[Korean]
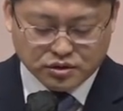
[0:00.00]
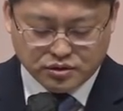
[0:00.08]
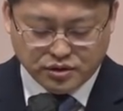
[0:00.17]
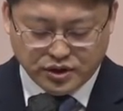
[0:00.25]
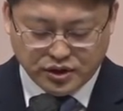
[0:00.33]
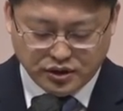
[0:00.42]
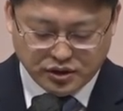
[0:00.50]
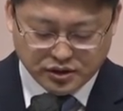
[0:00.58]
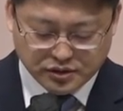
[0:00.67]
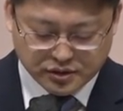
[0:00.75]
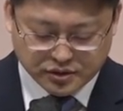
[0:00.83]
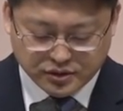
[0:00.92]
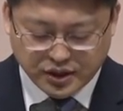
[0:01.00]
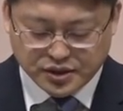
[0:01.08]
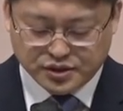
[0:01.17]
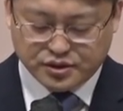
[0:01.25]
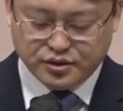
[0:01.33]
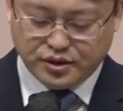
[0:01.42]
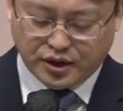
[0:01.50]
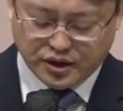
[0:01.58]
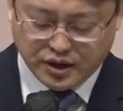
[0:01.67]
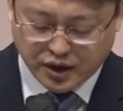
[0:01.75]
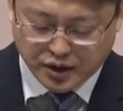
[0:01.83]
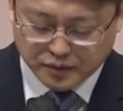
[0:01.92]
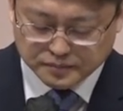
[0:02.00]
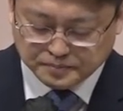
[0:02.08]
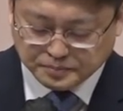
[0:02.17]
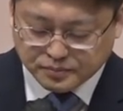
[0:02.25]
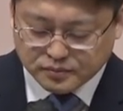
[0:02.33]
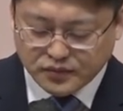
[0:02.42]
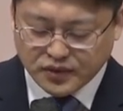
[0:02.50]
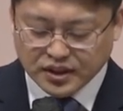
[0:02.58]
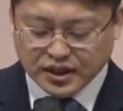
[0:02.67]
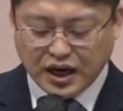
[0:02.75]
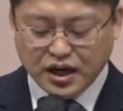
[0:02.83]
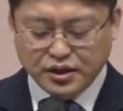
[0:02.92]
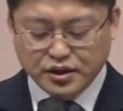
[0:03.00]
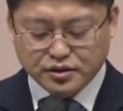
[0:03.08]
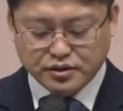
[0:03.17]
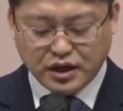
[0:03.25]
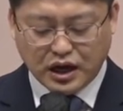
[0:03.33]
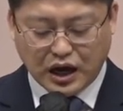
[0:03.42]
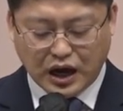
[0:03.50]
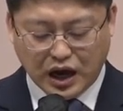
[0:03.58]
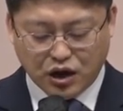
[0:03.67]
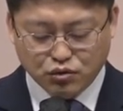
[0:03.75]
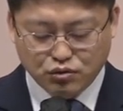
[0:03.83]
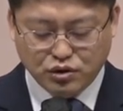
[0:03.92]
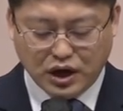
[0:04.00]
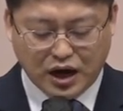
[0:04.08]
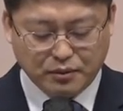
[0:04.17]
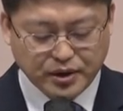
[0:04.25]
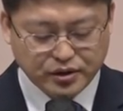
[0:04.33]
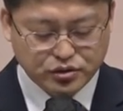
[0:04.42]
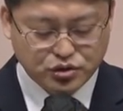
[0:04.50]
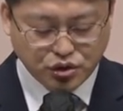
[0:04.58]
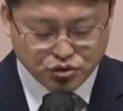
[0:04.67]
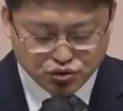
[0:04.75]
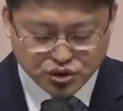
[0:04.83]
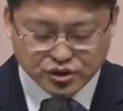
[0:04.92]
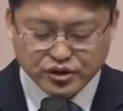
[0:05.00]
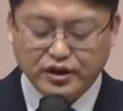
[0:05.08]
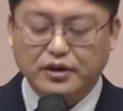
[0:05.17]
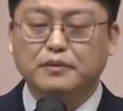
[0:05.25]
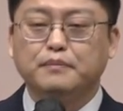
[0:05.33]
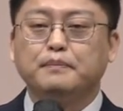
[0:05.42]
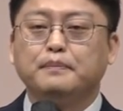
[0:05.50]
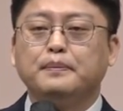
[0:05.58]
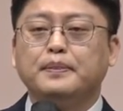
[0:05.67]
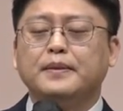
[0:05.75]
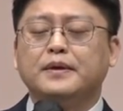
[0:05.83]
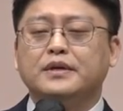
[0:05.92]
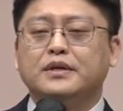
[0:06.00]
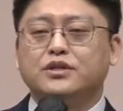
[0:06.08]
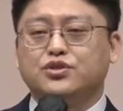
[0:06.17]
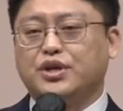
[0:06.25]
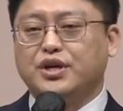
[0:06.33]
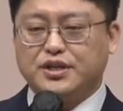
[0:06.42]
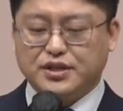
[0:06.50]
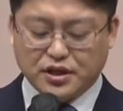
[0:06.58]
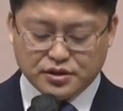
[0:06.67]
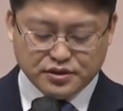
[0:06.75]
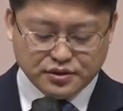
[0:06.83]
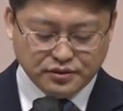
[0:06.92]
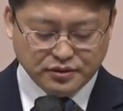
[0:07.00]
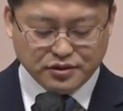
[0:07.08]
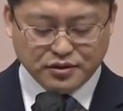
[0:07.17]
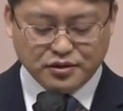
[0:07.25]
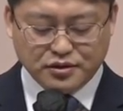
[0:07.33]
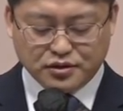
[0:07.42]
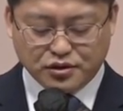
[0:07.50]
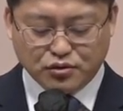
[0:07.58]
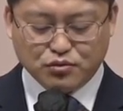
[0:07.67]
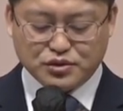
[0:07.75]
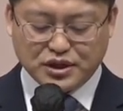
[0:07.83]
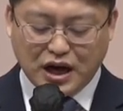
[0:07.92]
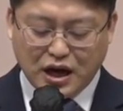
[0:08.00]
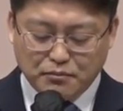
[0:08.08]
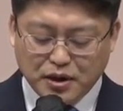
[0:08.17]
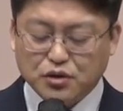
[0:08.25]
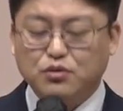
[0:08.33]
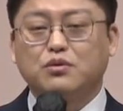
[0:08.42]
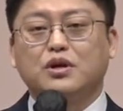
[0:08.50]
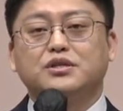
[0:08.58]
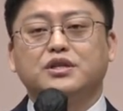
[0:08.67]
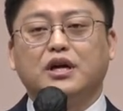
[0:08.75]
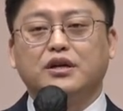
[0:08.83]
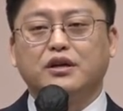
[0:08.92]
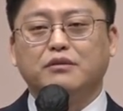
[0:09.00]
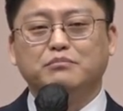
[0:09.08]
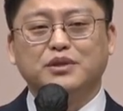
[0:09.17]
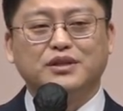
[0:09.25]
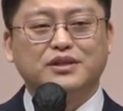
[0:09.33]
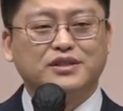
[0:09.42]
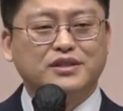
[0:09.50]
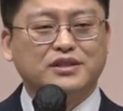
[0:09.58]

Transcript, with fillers: 그들이 들에 있을 때에 가인이 그의 아우 아벨을 쳐 죽이니라. 죄의 삭은 결국 사망으로까지 가게 합니다.